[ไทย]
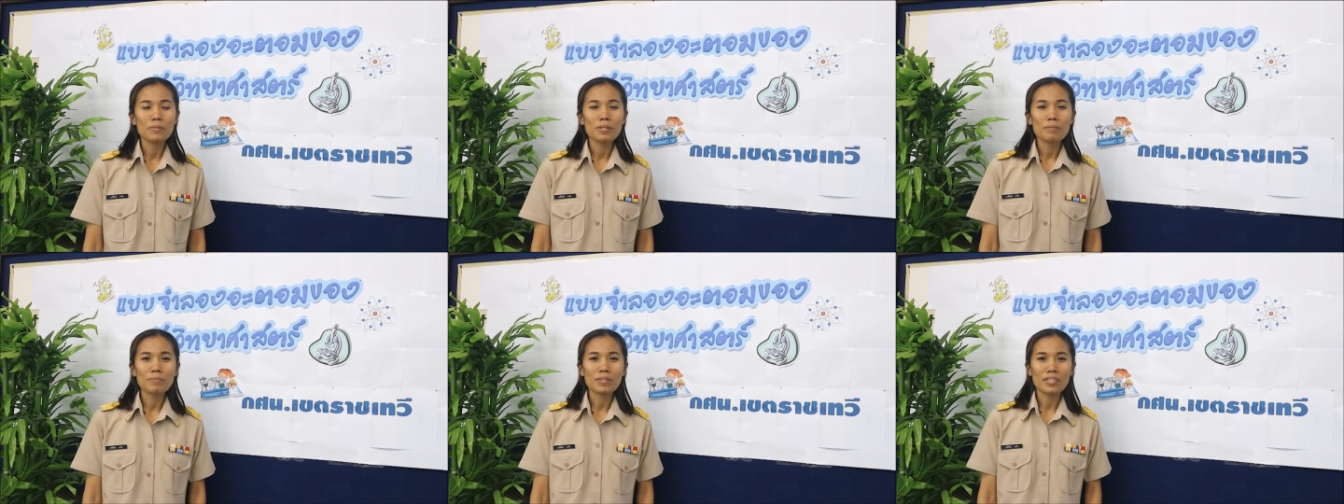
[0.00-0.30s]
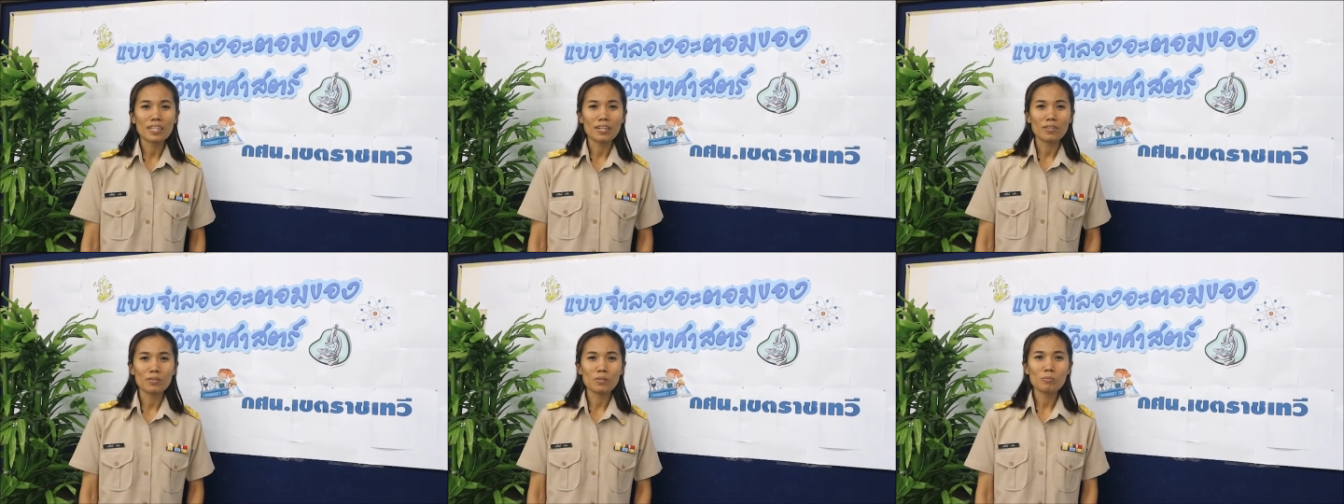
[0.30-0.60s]
เพื่อ
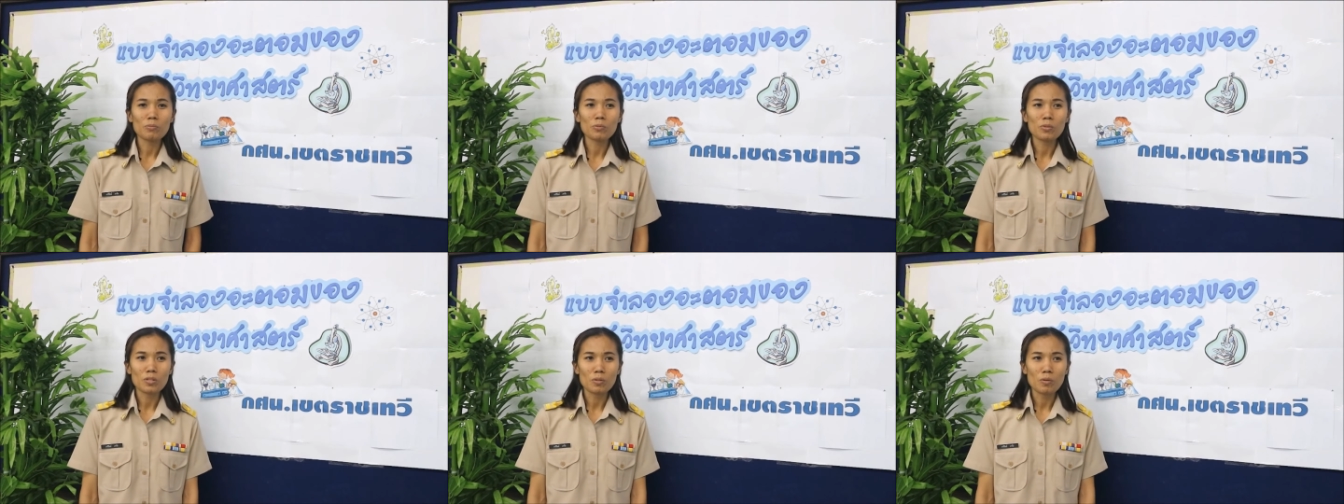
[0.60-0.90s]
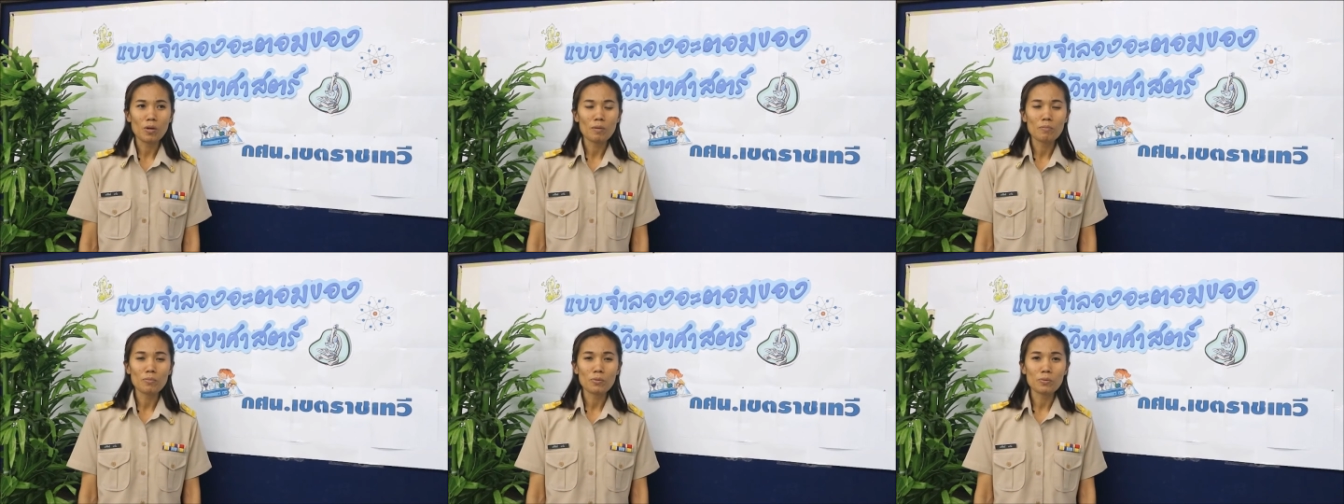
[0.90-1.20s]
เป็นการทบทว
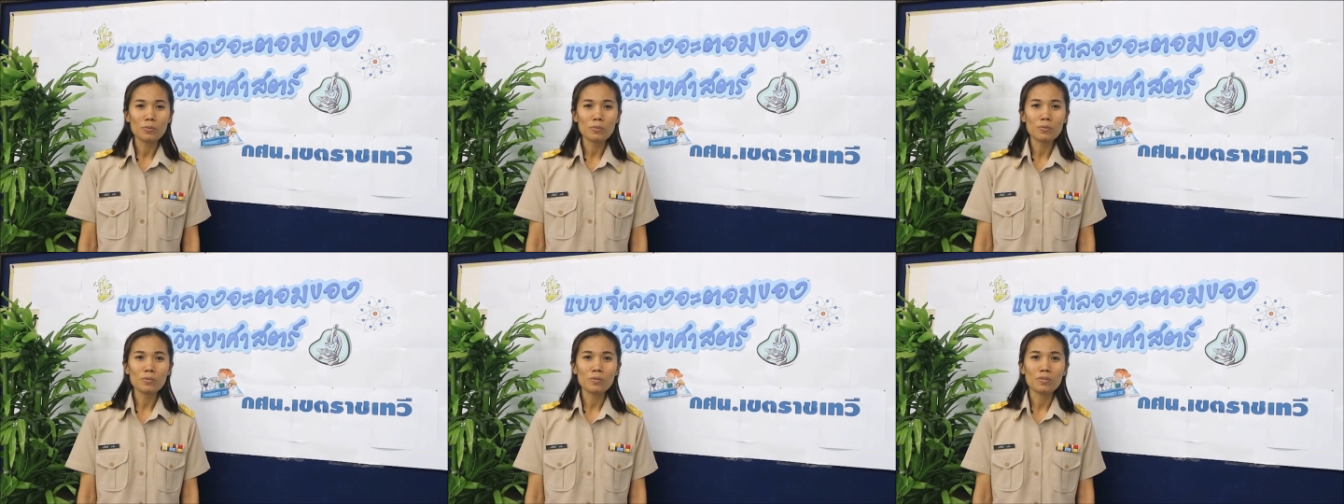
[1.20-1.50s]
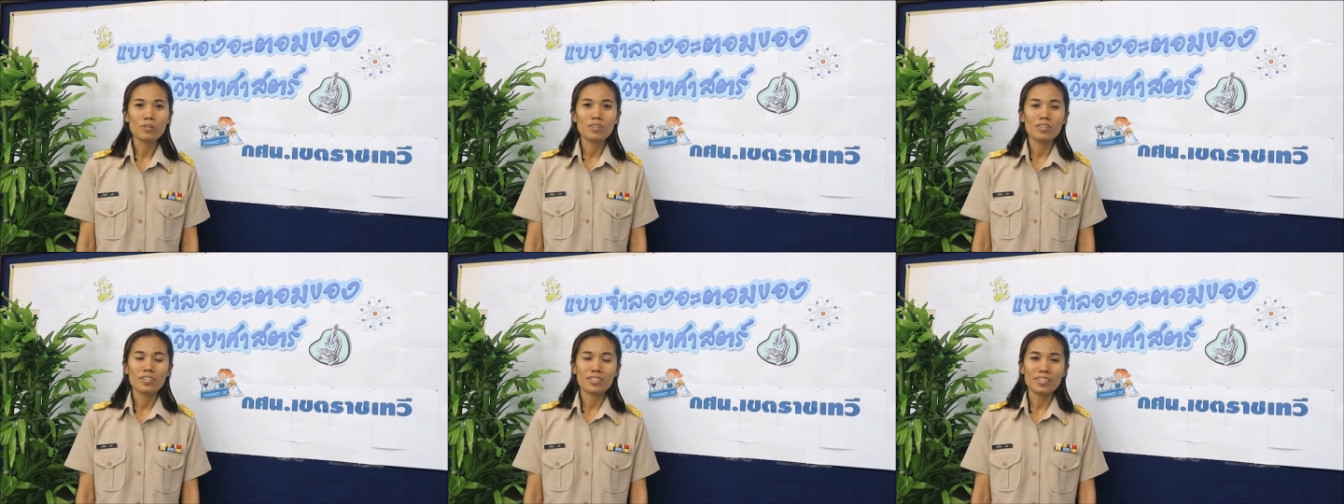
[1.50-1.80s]
นความรู้
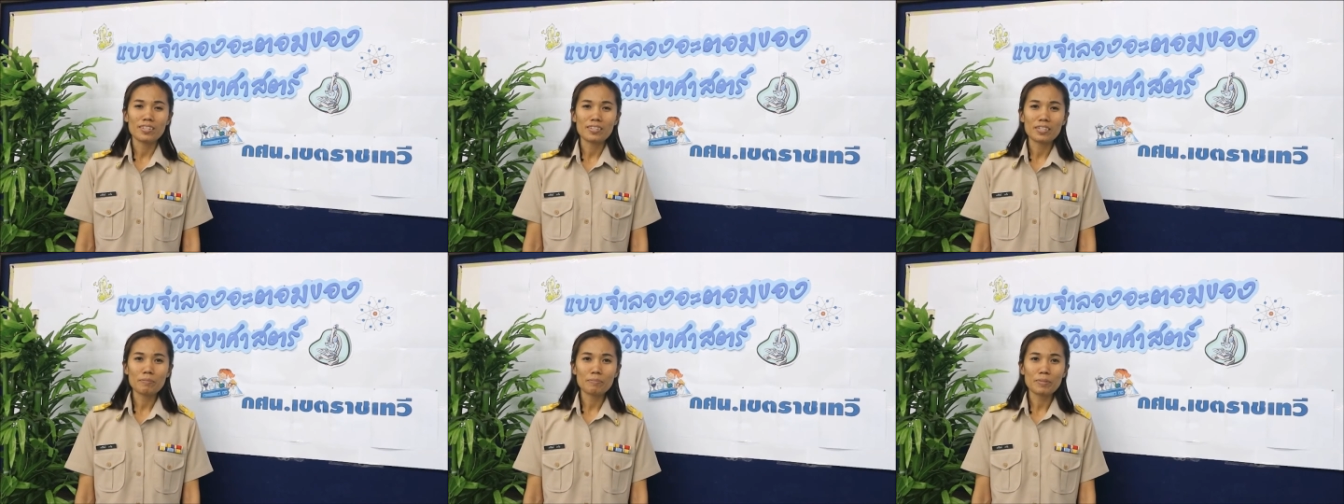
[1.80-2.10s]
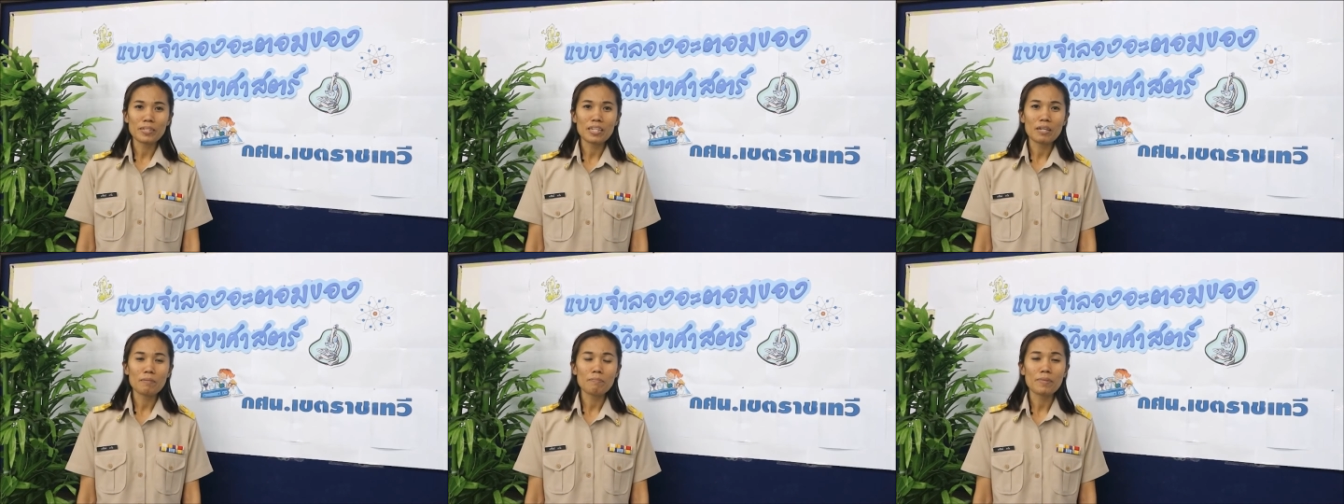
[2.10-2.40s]
อย่าลื
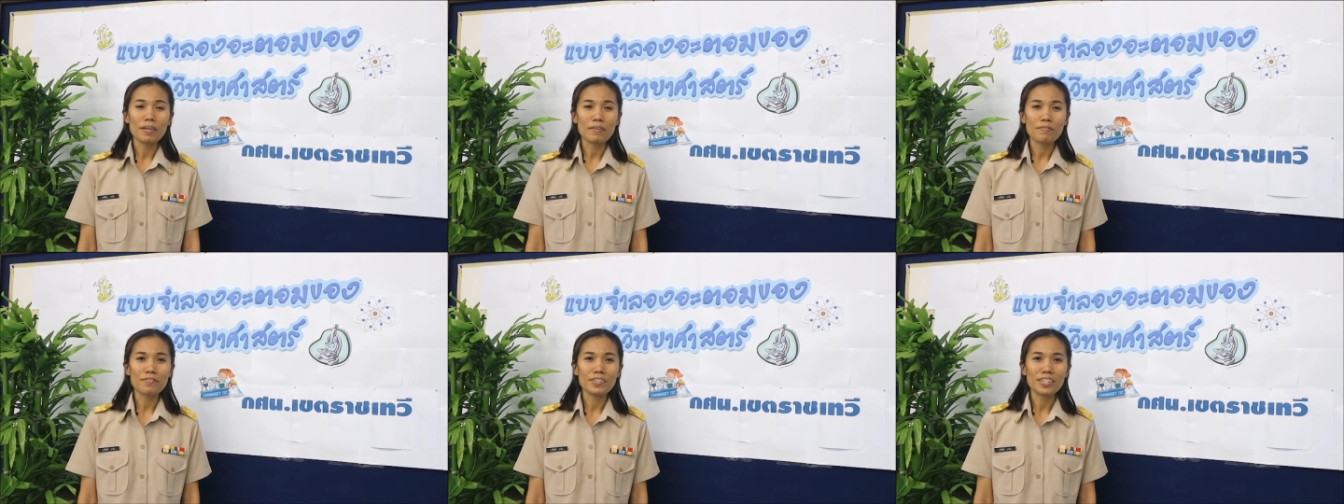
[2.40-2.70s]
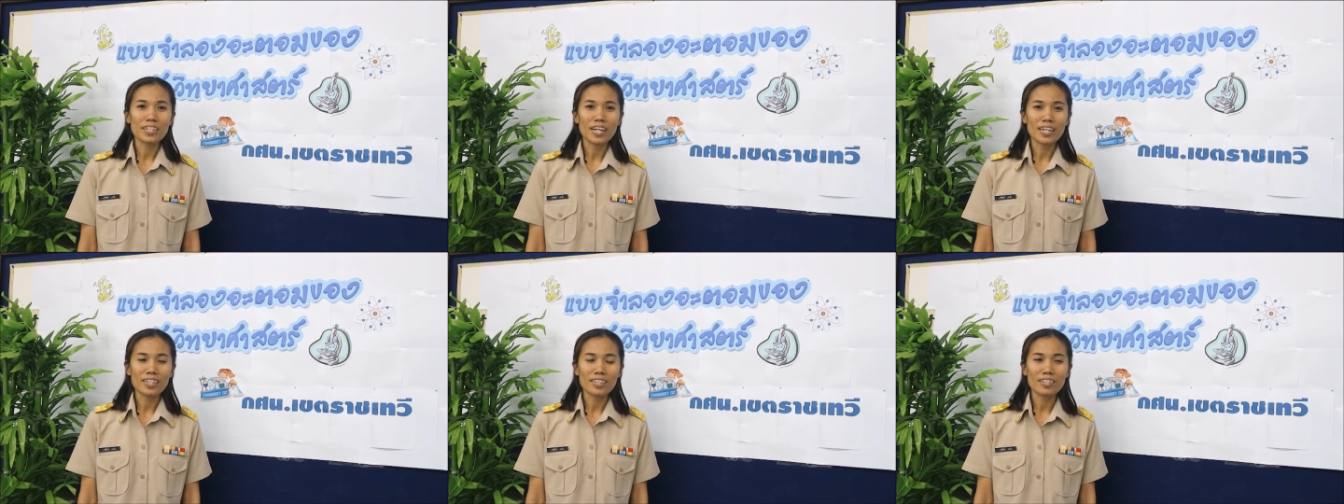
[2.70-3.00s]
มไปทำแบบ
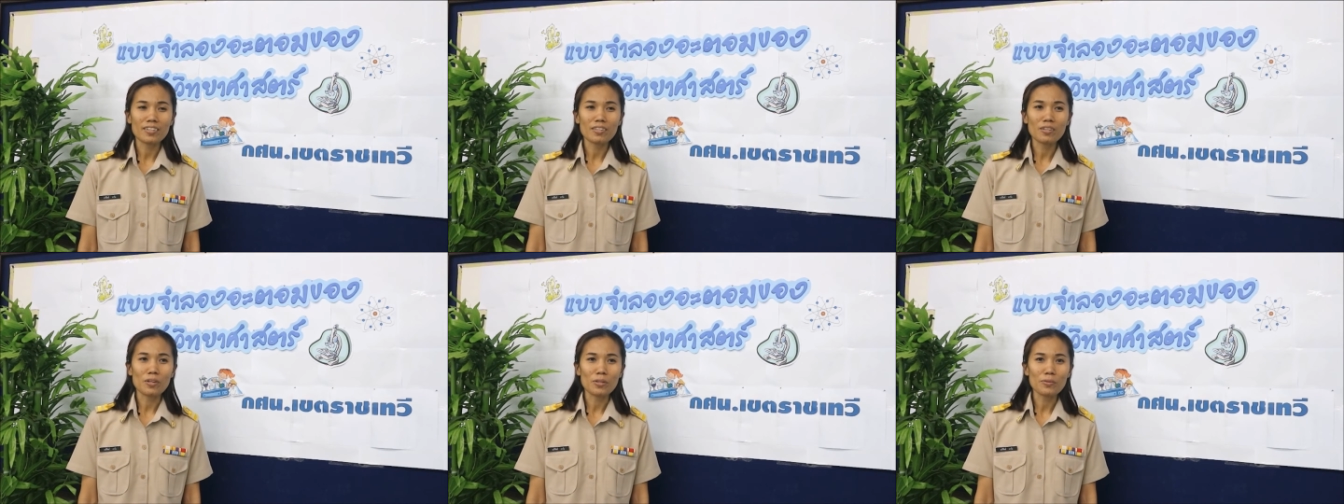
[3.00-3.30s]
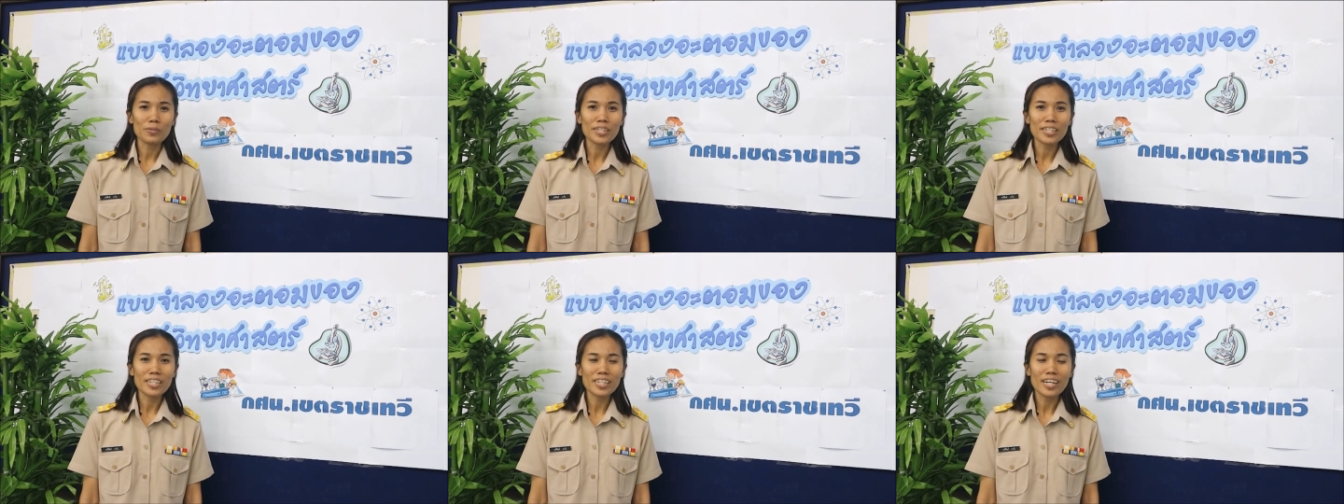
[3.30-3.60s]
ฝึกหัดกัน
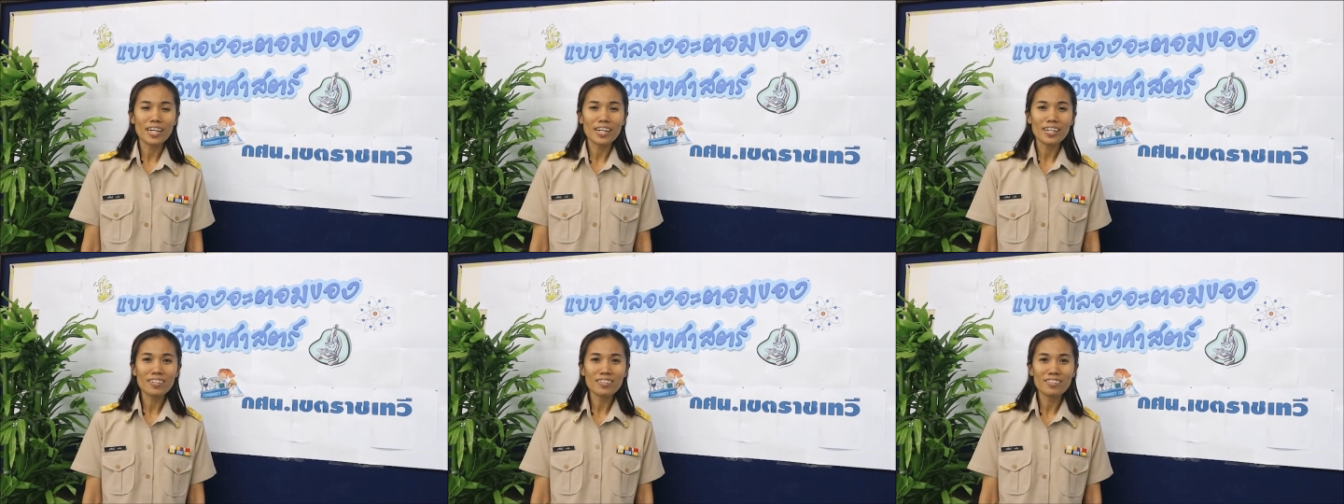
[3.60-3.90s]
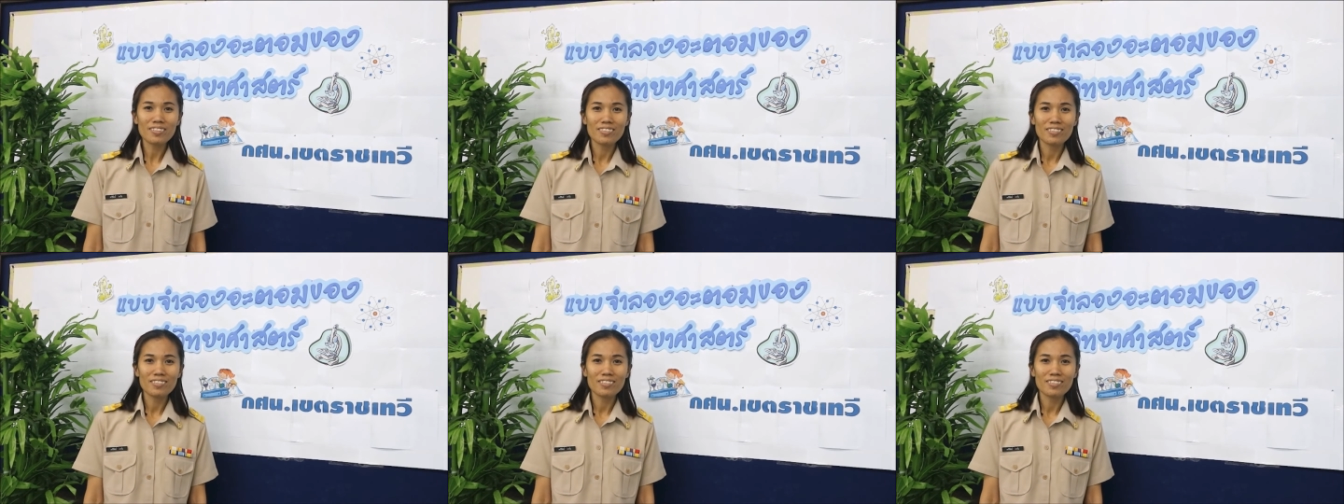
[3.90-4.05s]
ต่อด้วยนะคะ